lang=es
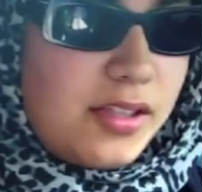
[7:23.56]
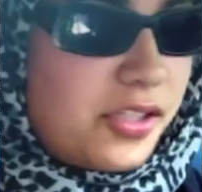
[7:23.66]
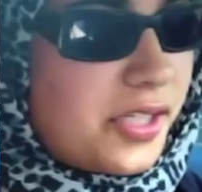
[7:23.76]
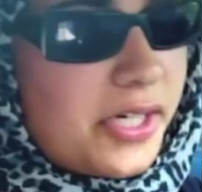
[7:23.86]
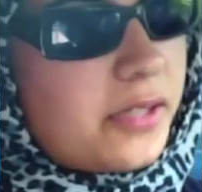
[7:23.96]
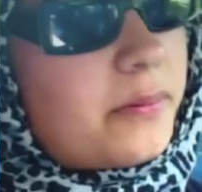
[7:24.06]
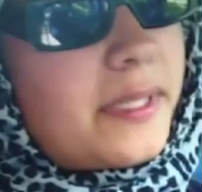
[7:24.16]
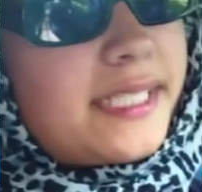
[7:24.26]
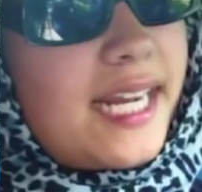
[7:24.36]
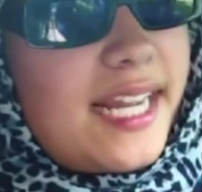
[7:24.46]
Yo te
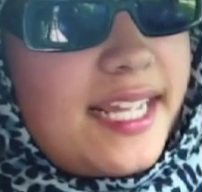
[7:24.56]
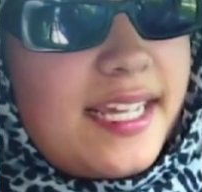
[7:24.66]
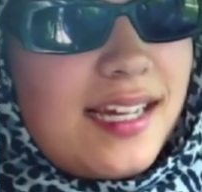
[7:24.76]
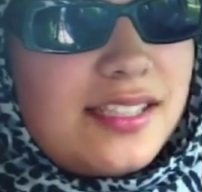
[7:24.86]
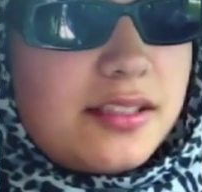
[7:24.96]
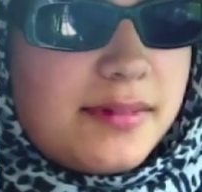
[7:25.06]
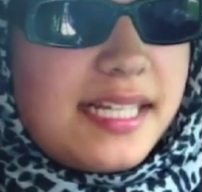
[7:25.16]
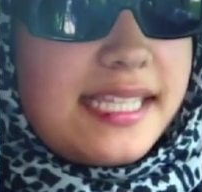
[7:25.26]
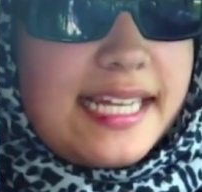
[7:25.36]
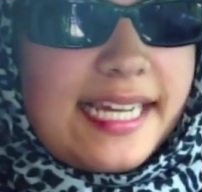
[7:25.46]
recompensaré, hija, toma
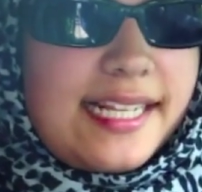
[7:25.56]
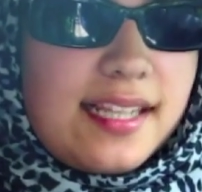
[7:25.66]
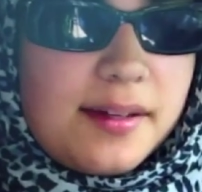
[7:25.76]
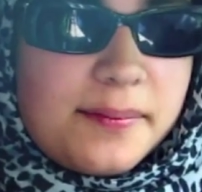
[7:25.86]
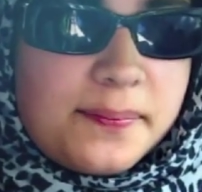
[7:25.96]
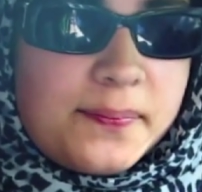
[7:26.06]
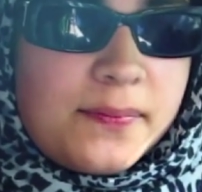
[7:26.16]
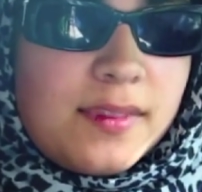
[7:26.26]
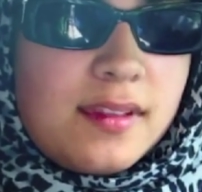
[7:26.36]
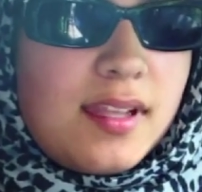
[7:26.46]
la tarjeta.
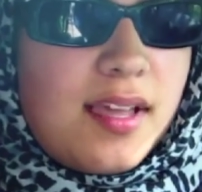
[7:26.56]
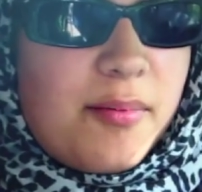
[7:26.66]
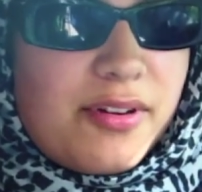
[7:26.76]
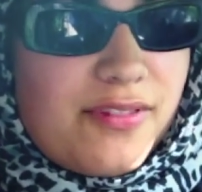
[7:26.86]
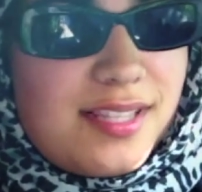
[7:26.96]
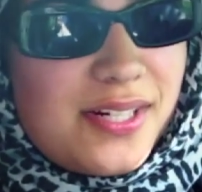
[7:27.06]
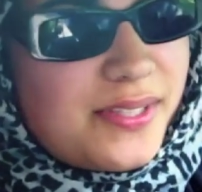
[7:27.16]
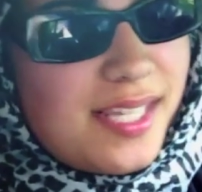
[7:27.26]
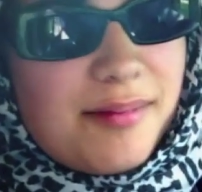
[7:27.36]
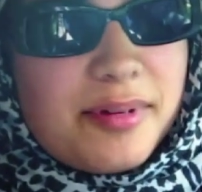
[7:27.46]
Por faltar
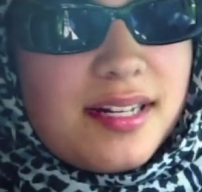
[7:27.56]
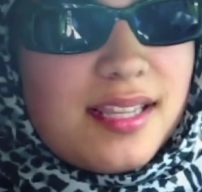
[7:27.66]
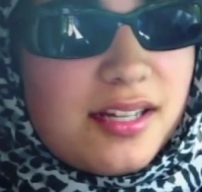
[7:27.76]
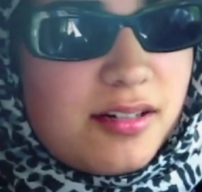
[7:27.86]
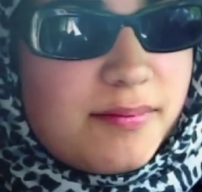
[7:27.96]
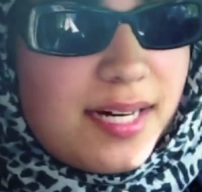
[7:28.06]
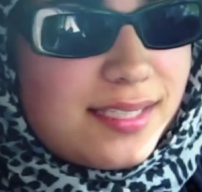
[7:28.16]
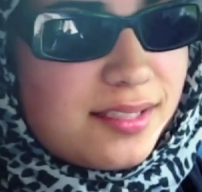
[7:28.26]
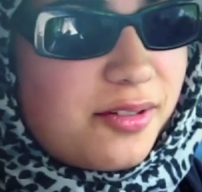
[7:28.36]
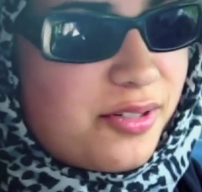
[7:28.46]
un día por ir de
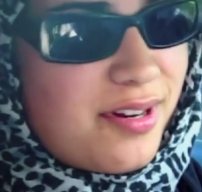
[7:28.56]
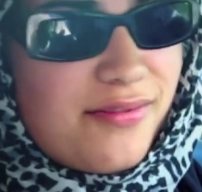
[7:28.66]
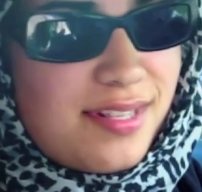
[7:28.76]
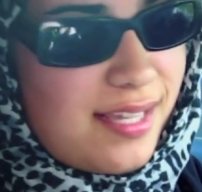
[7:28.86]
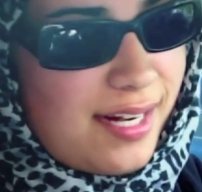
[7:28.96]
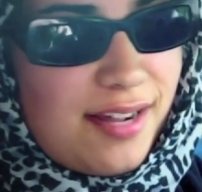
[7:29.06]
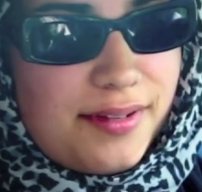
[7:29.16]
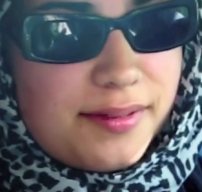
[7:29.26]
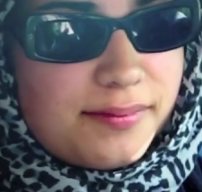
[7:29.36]
compras no es una falta grave.